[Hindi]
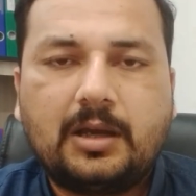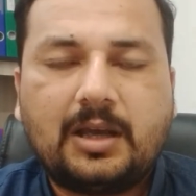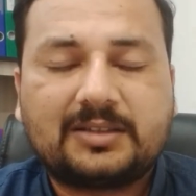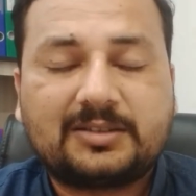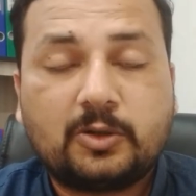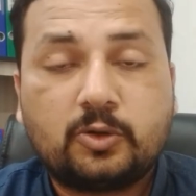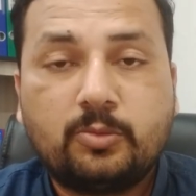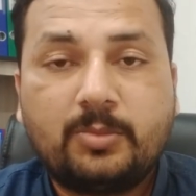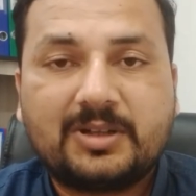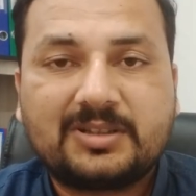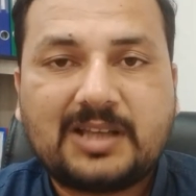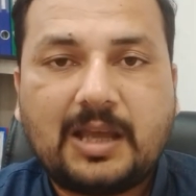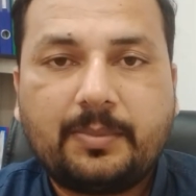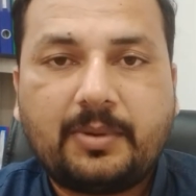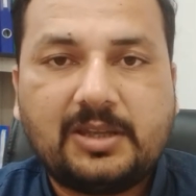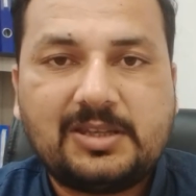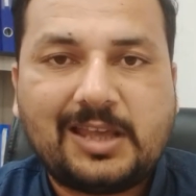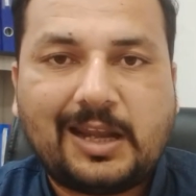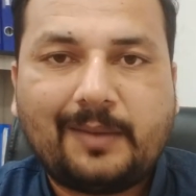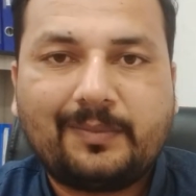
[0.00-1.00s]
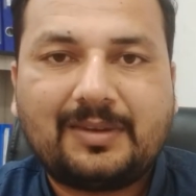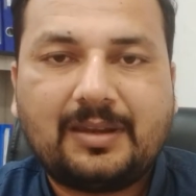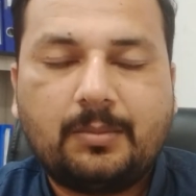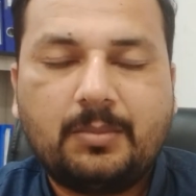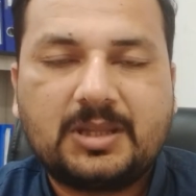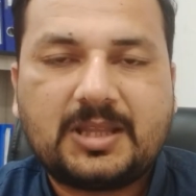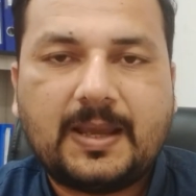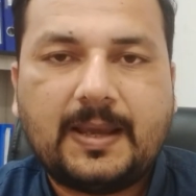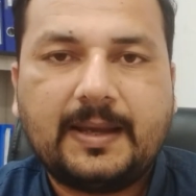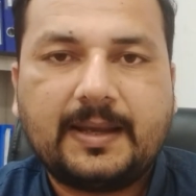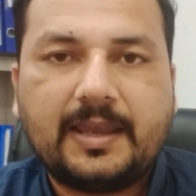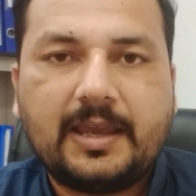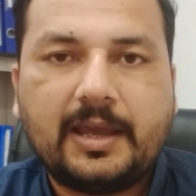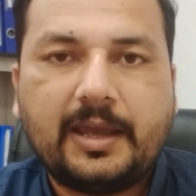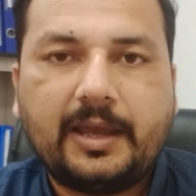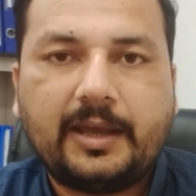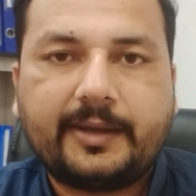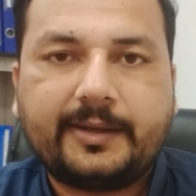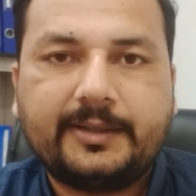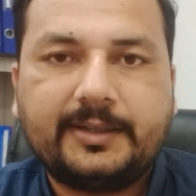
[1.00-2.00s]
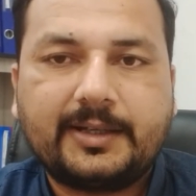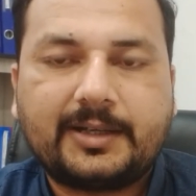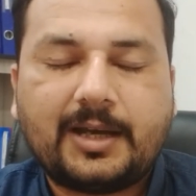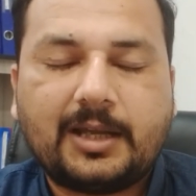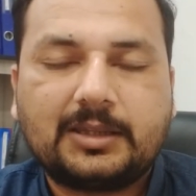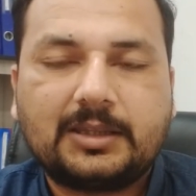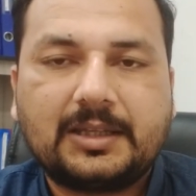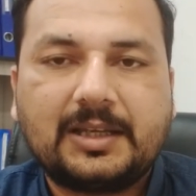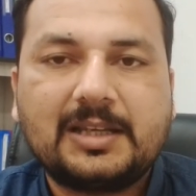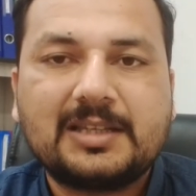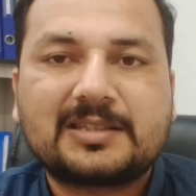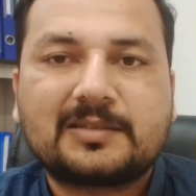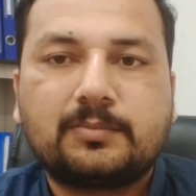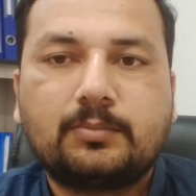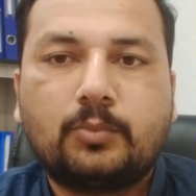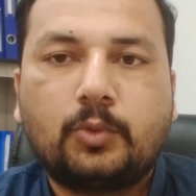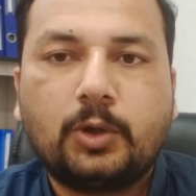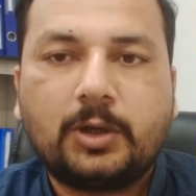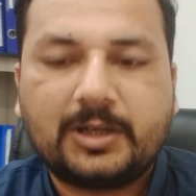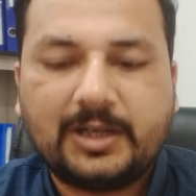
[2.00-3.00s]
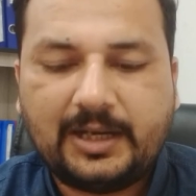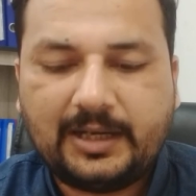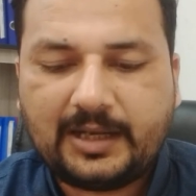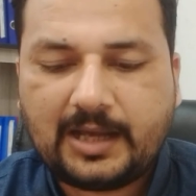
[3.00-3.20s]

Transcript: असद उमर साहब की जानब से बताया गया है कि यह ख़त किस मुल्क ने